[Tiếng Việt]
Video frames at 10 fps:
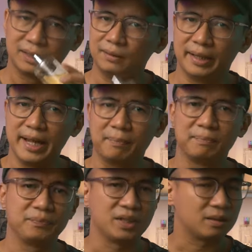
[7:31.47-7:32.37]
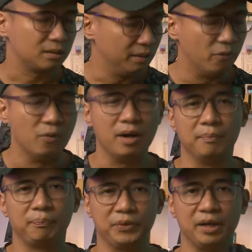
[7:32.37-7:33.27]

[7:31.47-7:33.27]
rất là đẹp rất là phù hợp